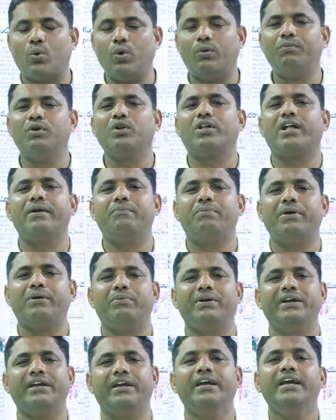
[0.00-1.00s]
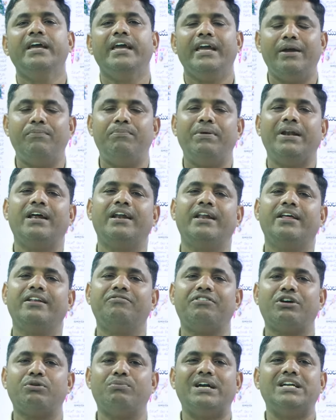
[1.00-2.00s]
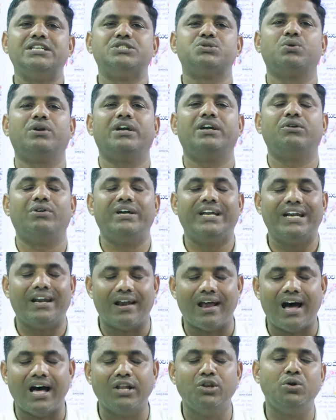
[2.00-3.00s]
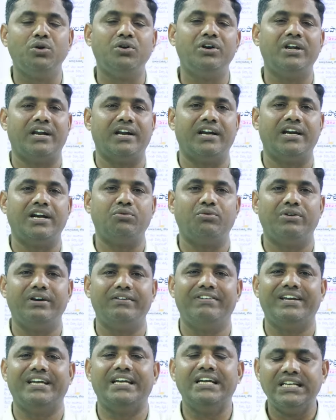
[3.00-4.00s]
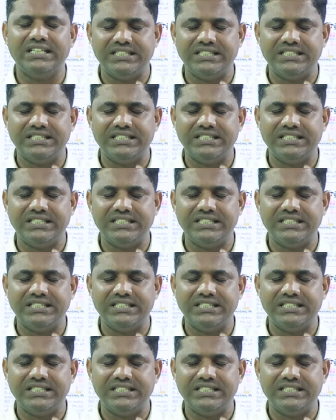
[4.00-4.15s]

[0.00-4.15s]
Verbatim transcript: కొమ్ము కైపోయిపోయి ఈ పిల్లల్ని ఎవరు పట్టించుకునేటువంటి నాదులు ఉండరు అనేటువంటివి